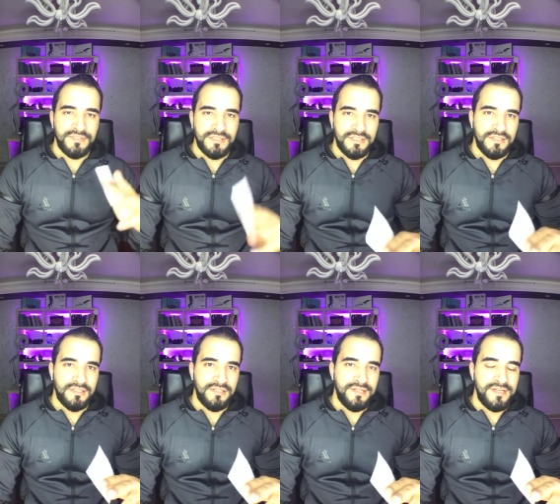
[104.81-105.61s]

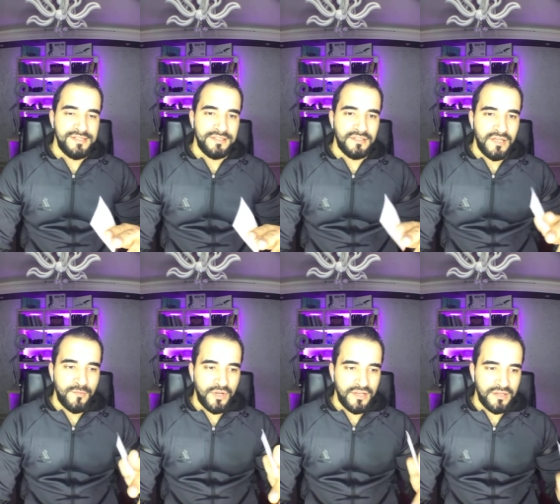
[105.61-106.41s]
آه،
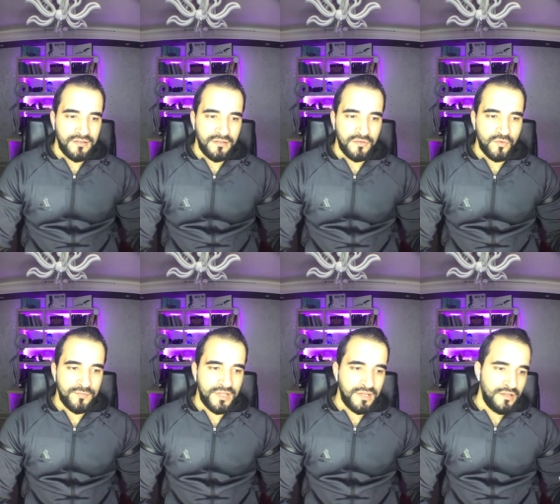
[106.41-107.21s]
الانستجرام وعلى
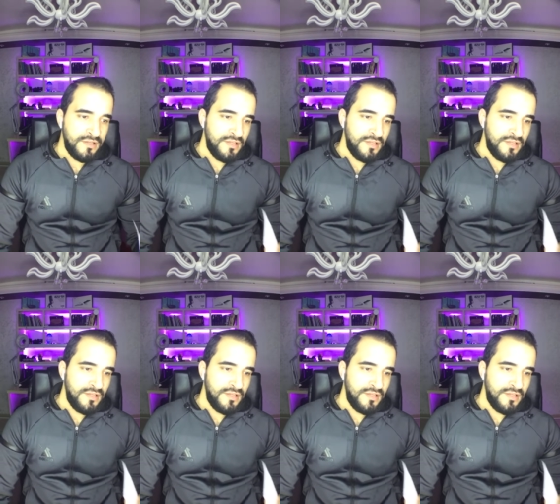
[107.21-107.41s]
جروبنا